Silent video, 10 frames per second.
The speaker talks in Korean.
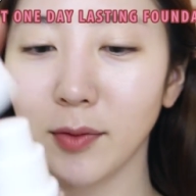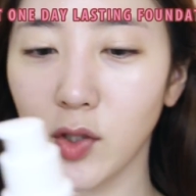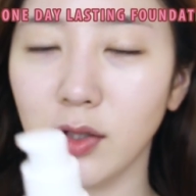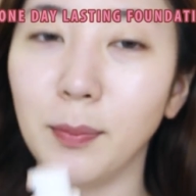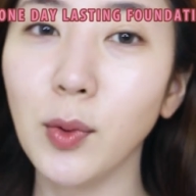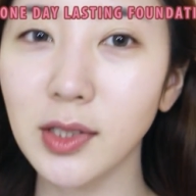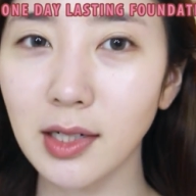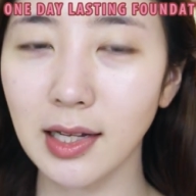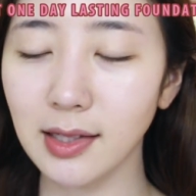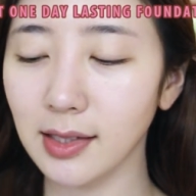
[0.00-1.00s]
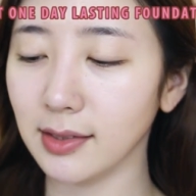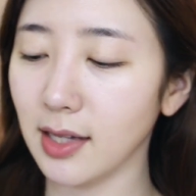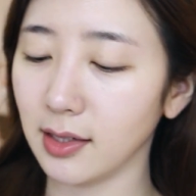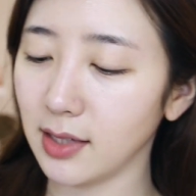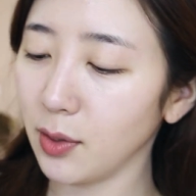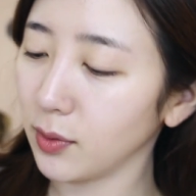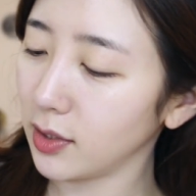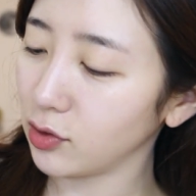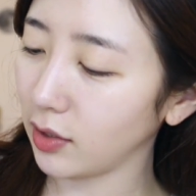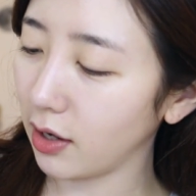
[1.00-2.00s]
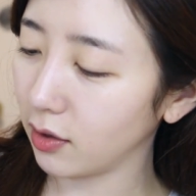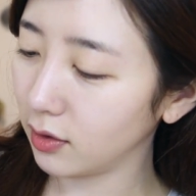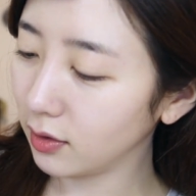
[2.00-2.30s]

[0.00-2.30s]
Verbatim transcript: 저는 포슬린 색상을 사용을 해줄게요.